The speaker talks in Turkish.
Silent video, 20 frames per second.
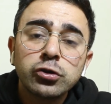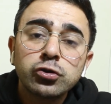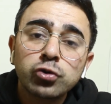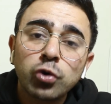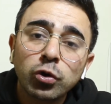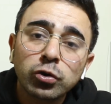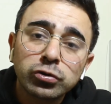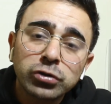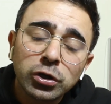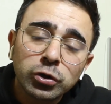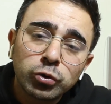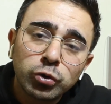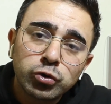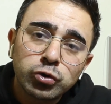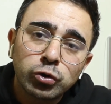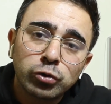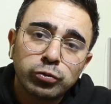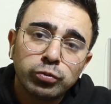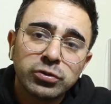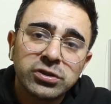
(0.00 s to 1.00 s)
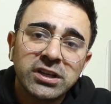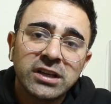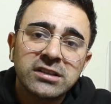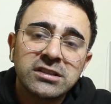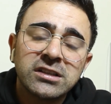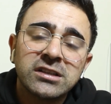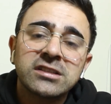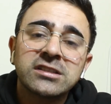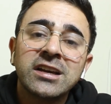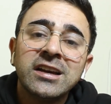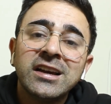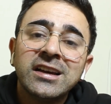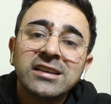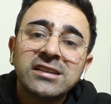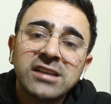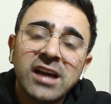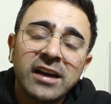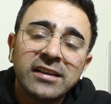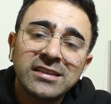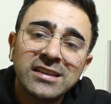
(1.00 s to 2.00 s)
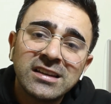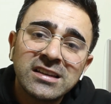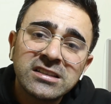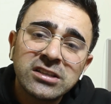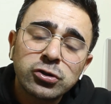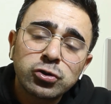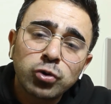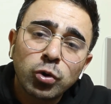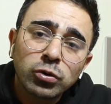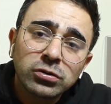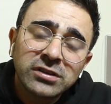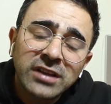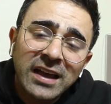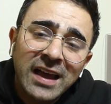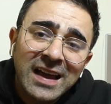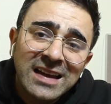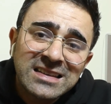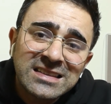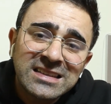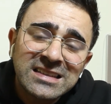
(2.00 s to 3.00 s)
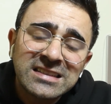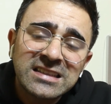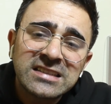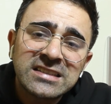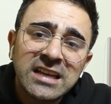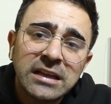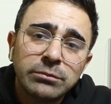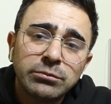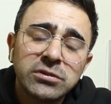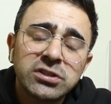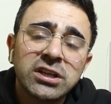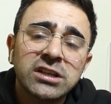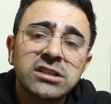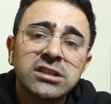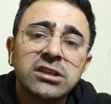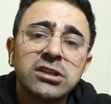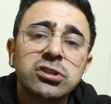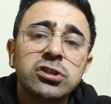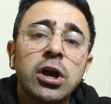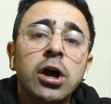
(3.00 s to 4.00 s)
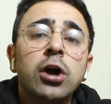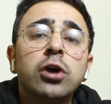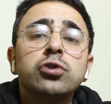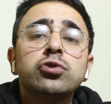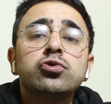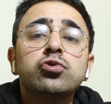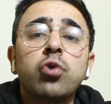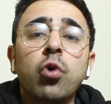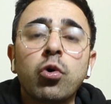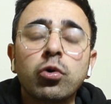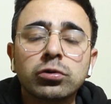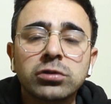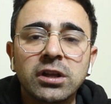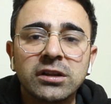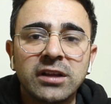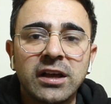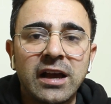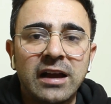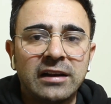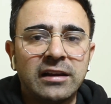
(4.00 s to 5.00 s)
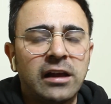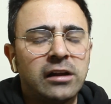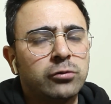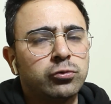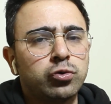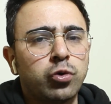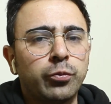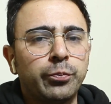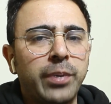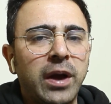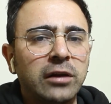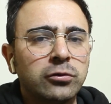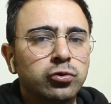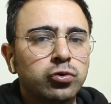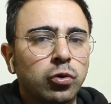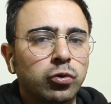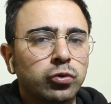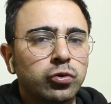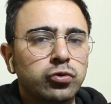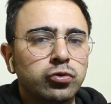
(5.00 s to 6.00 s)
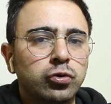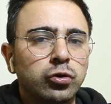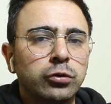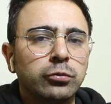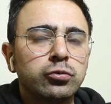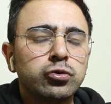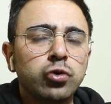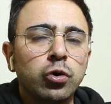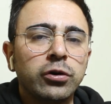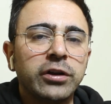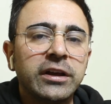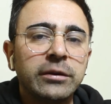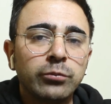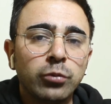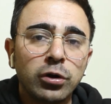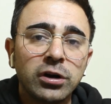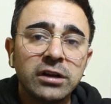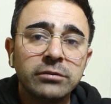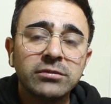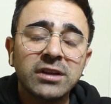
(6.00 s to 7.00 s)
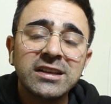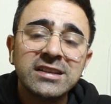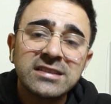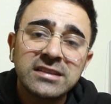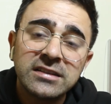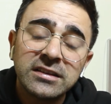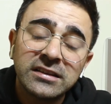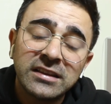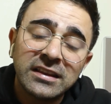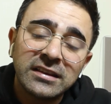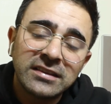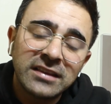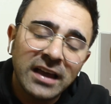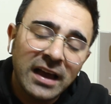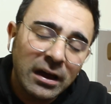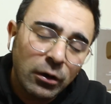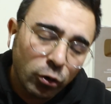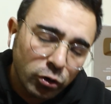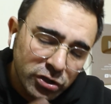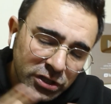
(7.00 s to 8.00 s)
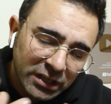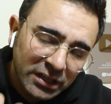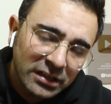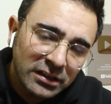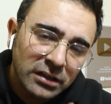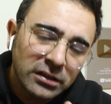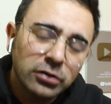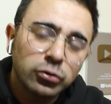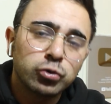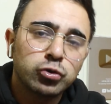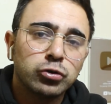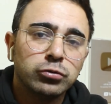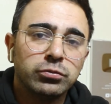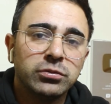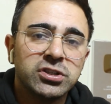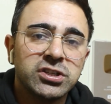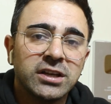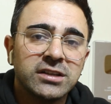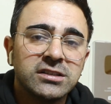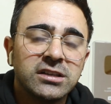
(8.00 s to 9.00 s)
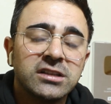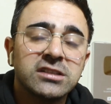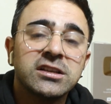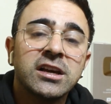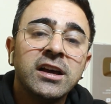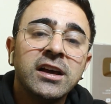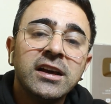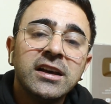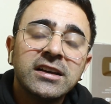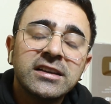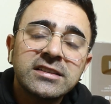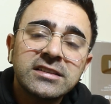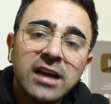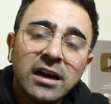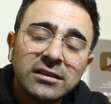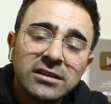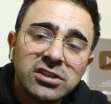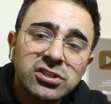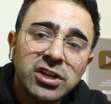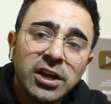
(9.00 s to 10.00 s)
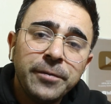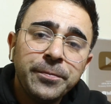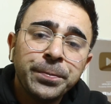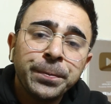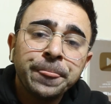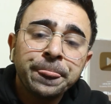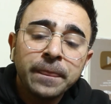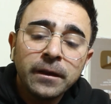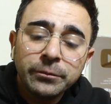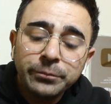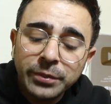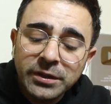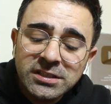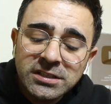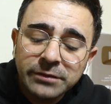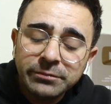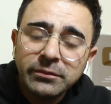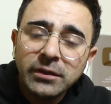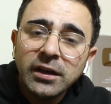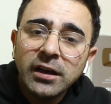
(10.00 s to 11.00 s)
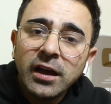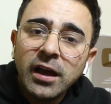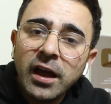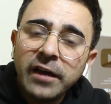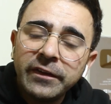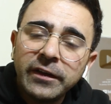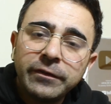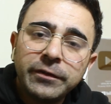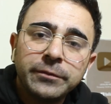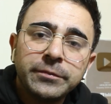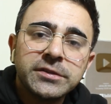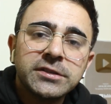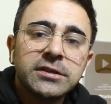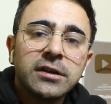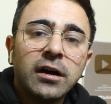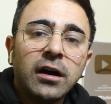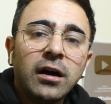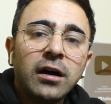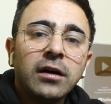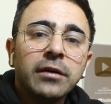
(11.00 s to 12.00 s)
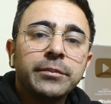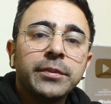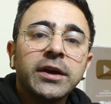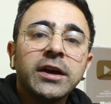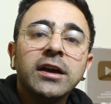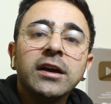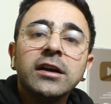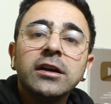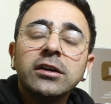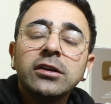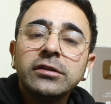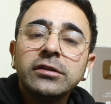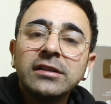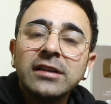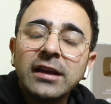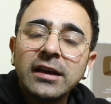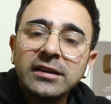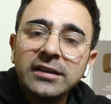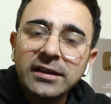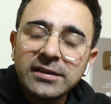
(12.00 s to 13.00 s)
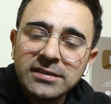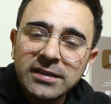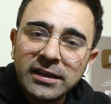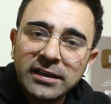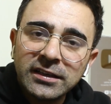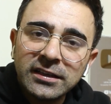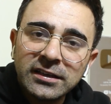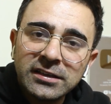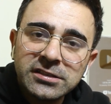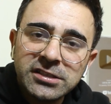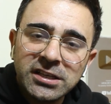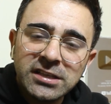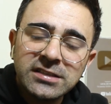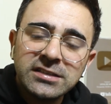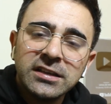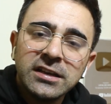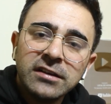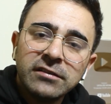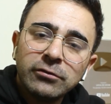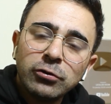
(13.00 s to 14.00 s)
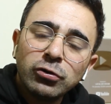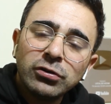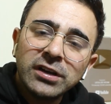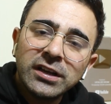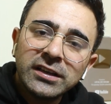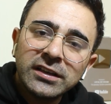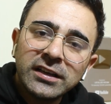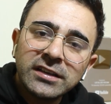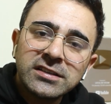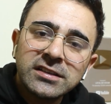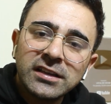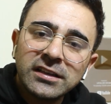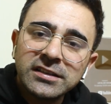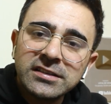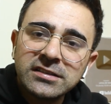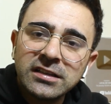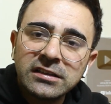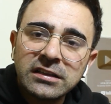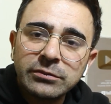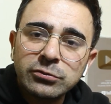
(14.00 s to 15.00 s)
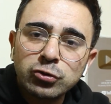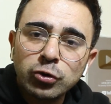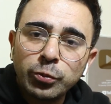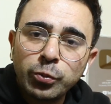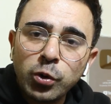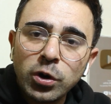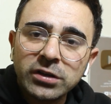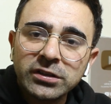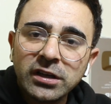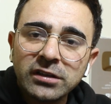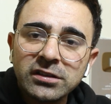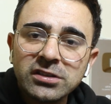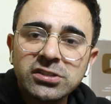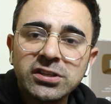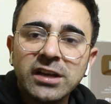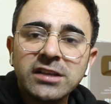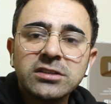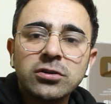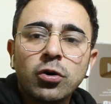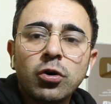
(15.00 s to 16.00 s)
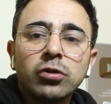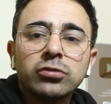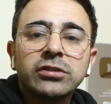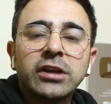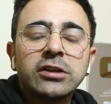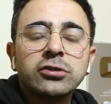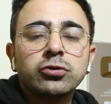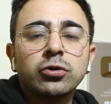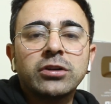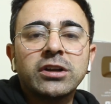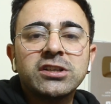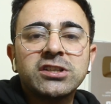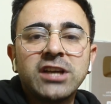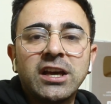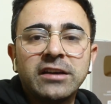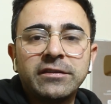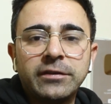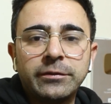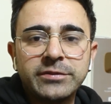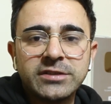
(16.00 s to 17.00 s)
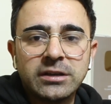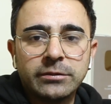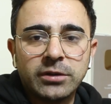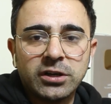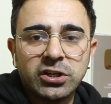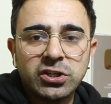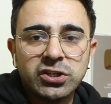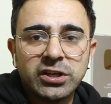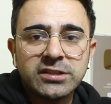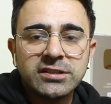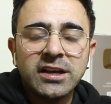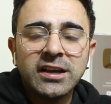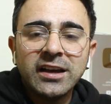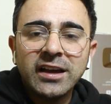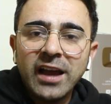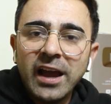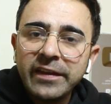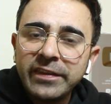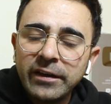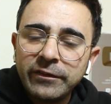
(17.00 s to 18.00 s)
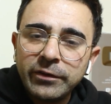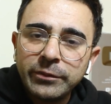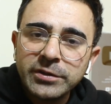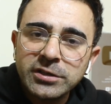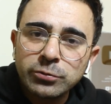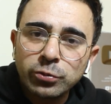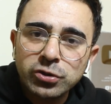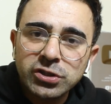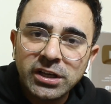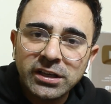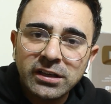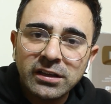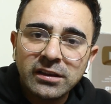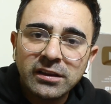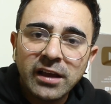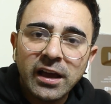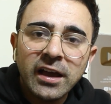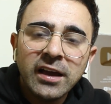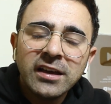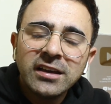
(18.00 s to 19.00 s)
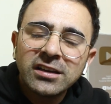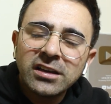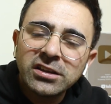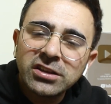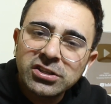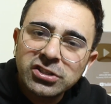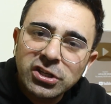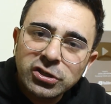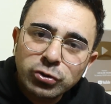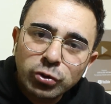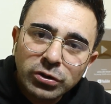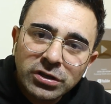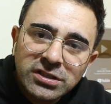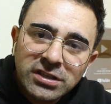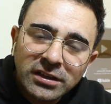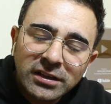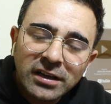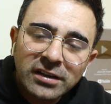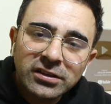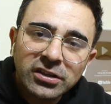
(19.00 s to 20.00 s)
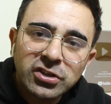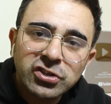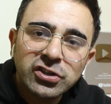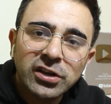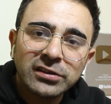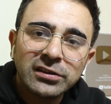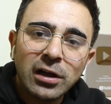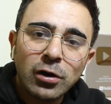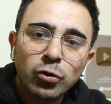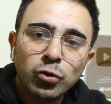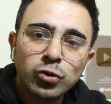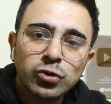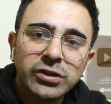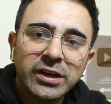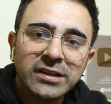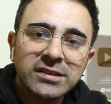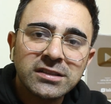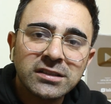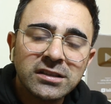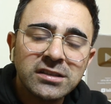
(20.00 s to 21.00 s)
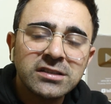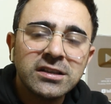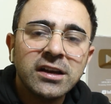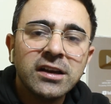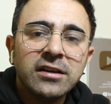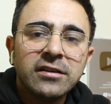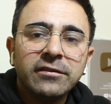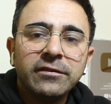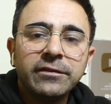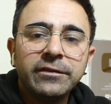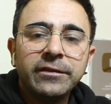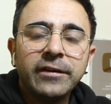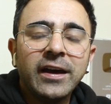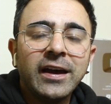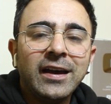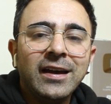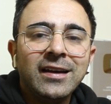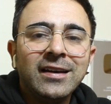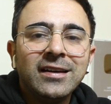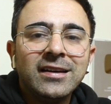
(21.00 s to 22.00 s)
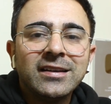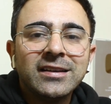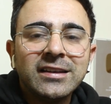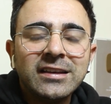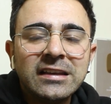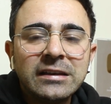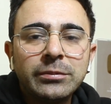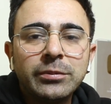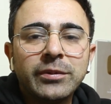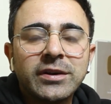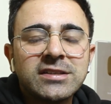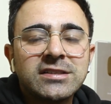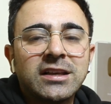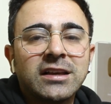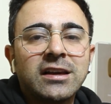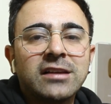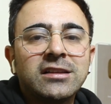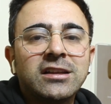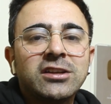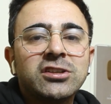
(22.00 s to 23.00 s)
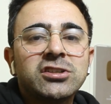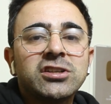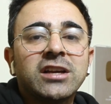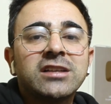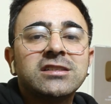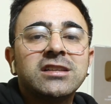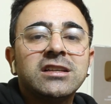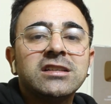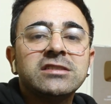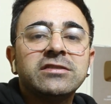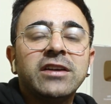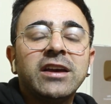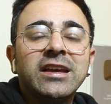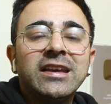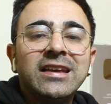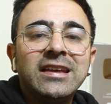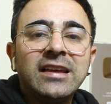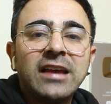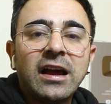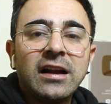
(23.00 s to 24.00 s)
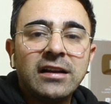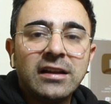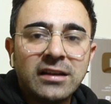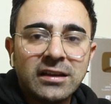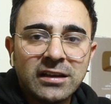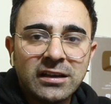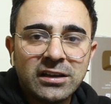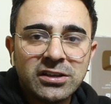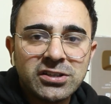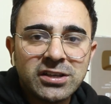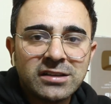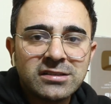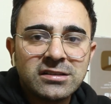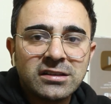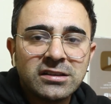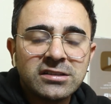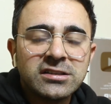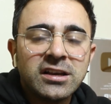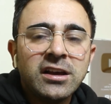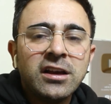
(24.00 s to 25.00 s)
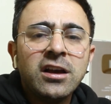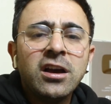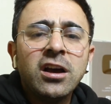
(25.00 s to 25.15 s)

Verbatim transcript: Çok da küçültmeyeceksiniz. Kendinizi çok değersiz hissetmeyeceksiniz. Çok da değerli yani çok ben çok üstünüm, şöyleyim, böyleyim de, de o şekilde de düşünmeyeceksiniz. Sadece bizim hedefimiz abi LGS'ye gireceğiz ve o LGS'den istediğimiz o puanı alacağız. Ondan sonra keyfimize bakacağız. Hedefimiz bu şekilde. Gideceğiz o liselerde inşallah okuyacaksınız ve iyi bir meslek edineceksiniz ve iyi yerlere geleceksiniz.